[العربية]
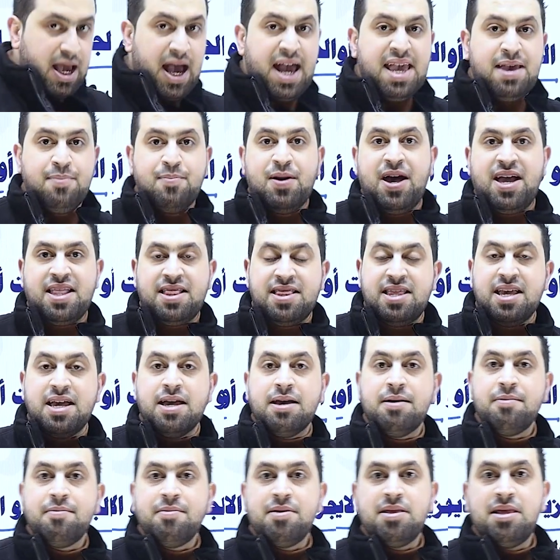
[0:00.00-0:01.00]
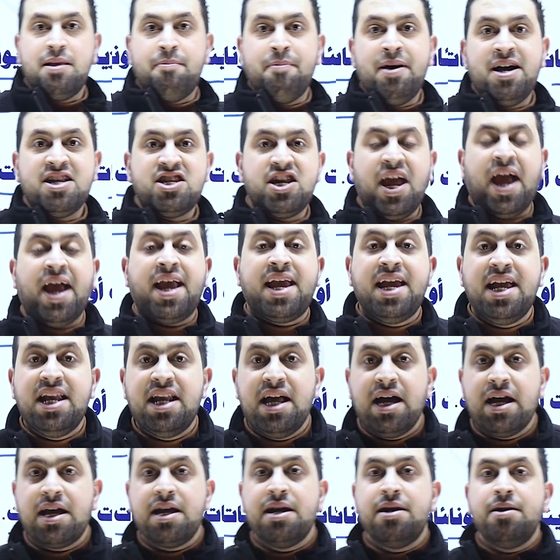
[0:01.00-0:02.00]
أي مادة لما أجي أحكي
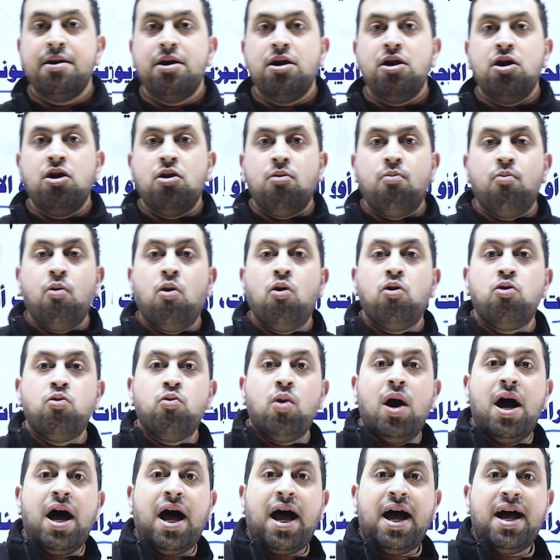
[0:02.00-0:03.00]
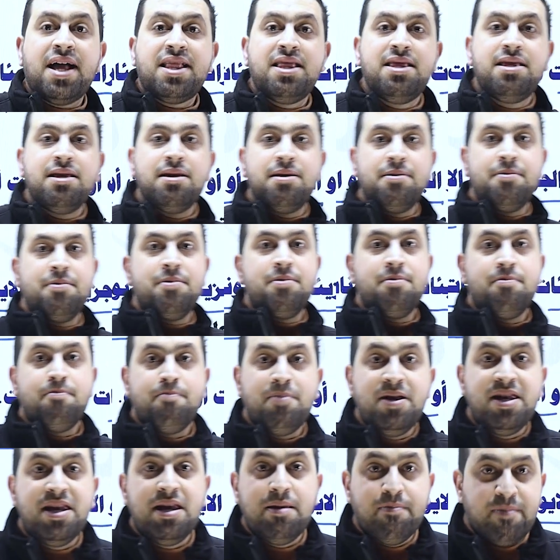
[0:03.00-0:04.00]
لك مول واحد
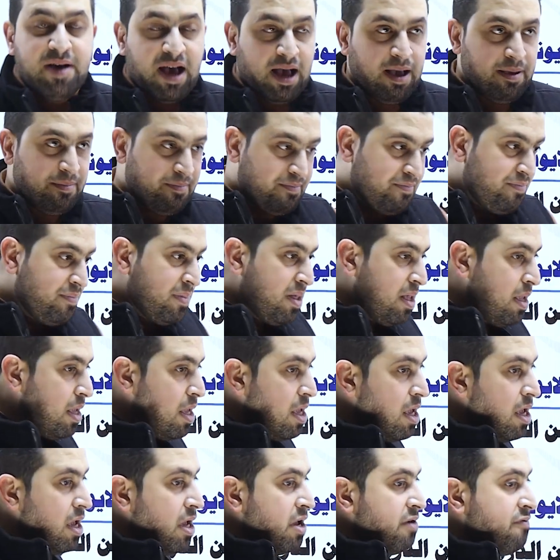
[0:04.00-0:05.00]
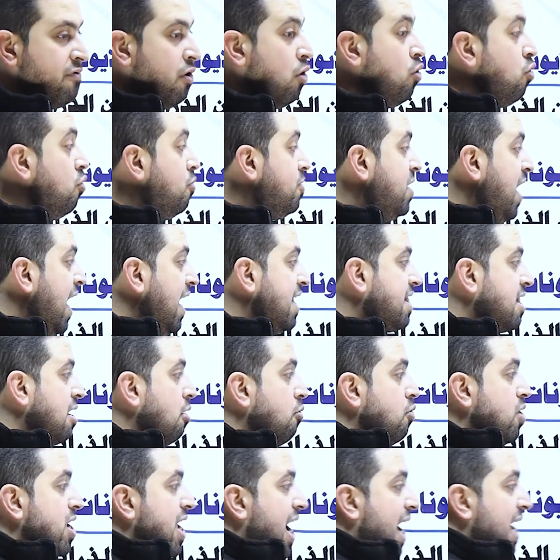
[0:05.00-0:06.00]
من الماء فهو
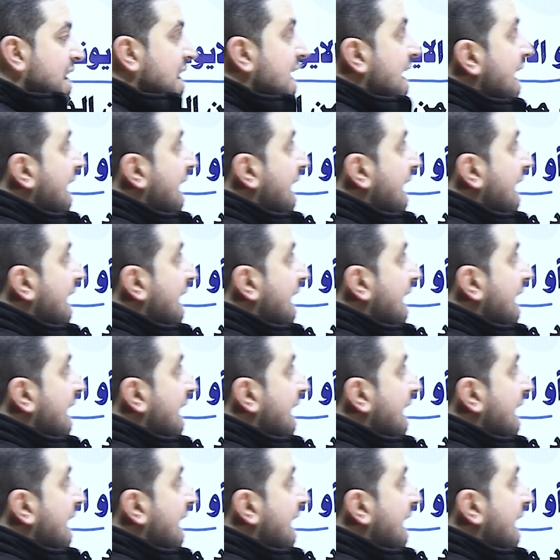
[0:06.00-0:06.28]
بيحتوي على